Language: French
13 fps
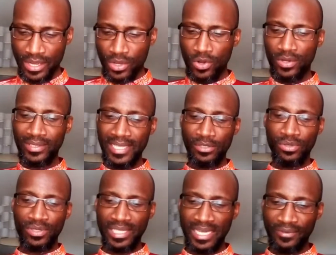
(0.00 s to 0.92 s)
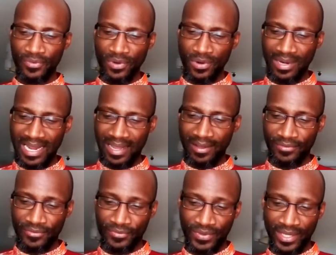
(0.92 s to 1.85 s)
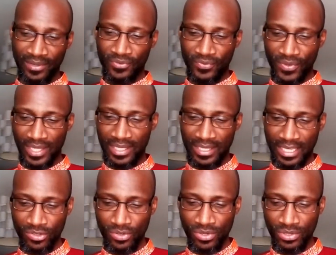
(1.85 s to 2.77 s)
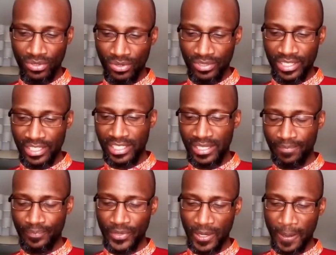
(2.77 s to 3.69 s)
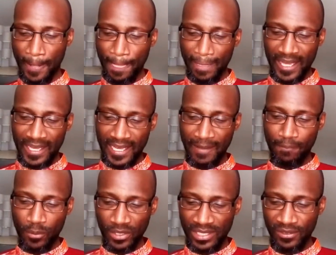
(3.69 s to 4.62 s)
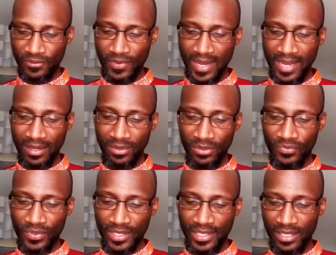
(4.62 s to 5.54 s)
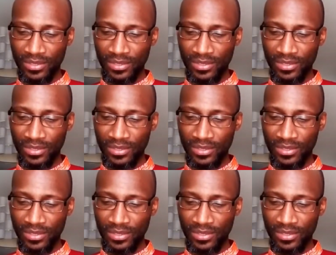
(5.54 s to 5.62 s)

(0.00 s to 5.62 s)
Quant à Joseph, on l'avait fait descendre en Égypte et Potiphar, l'officier